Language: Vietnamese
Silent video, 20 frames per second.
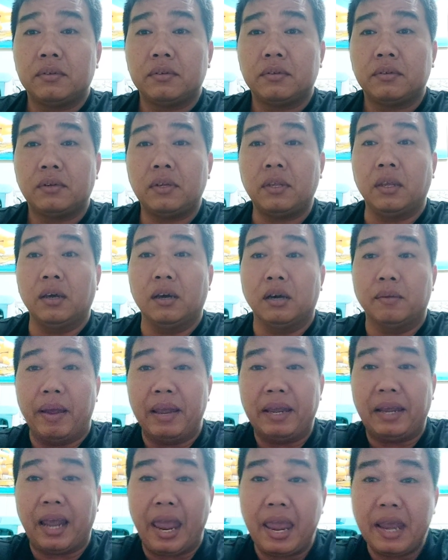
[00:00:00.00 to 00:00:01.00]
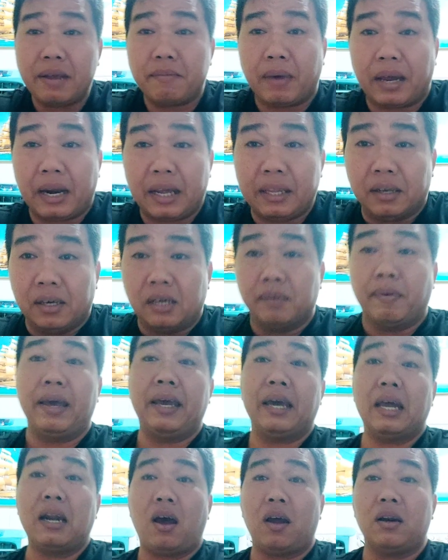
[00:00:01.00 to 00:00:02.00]
nó vừa bị kiết mà nó vừa
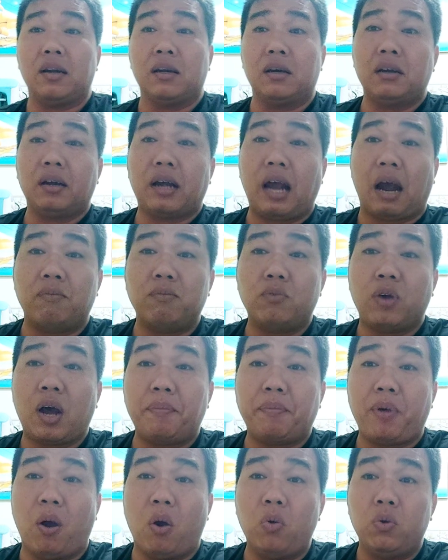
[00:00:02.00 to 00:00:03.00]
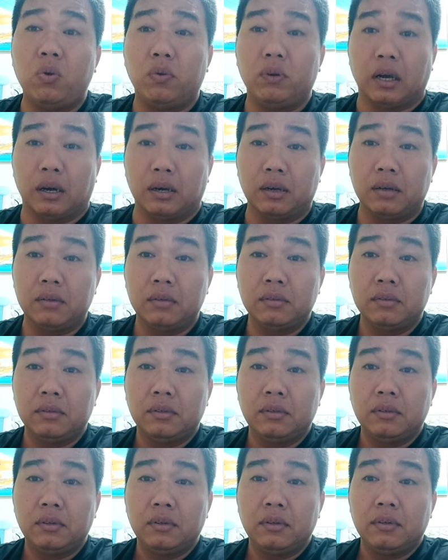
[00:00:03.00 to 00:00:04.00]
bị cái đó nữa nó không có hấp thu xuống được
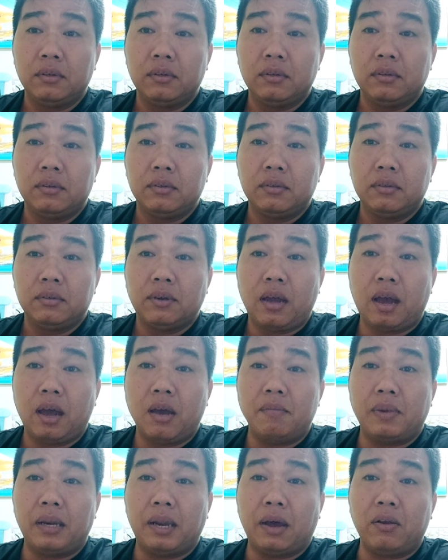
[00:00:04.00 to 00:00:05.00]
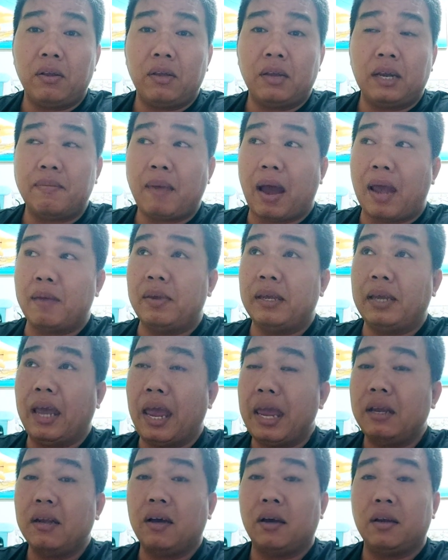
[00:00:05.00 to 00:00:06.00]
đó mình nói về cái bài bị
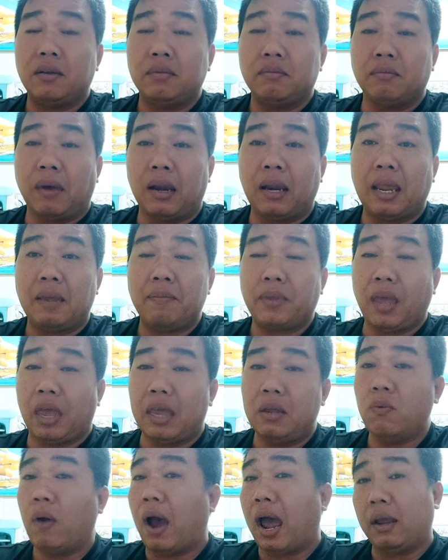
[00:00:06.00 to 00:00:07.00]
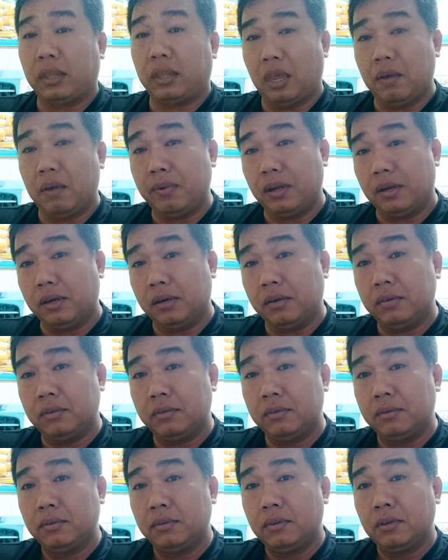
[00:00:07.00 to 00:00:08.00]
kiết thôi mà anh em trị hoài chỉ được
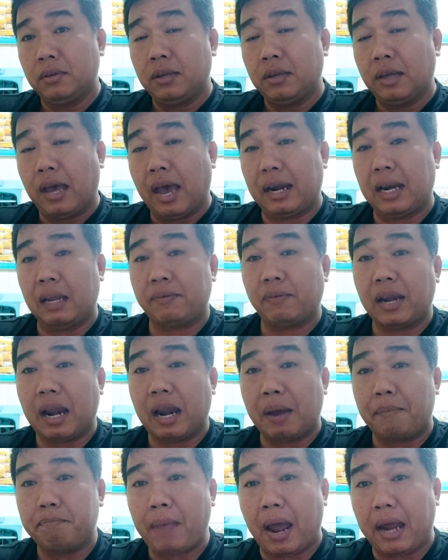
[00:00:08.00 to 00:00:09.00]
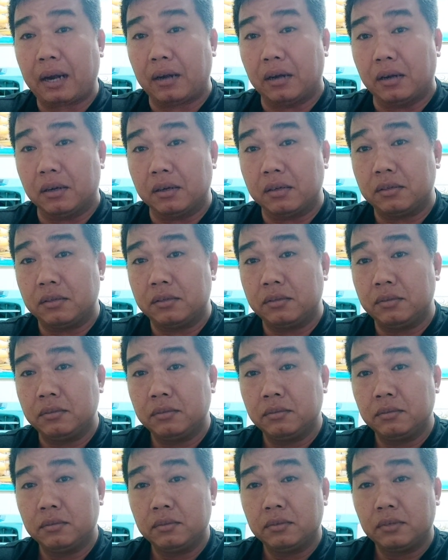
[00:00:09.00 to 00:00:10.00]
anh em phải nắm bắt được
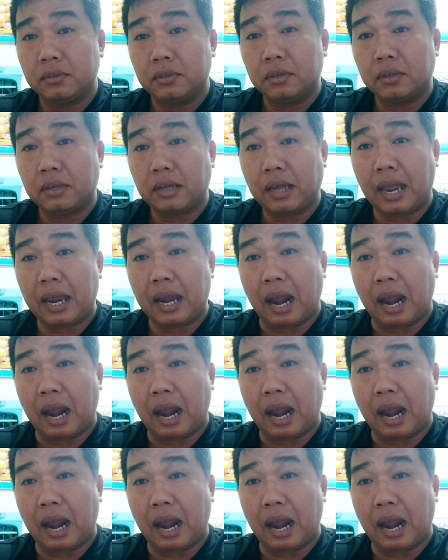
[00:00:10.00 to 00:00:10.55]
cái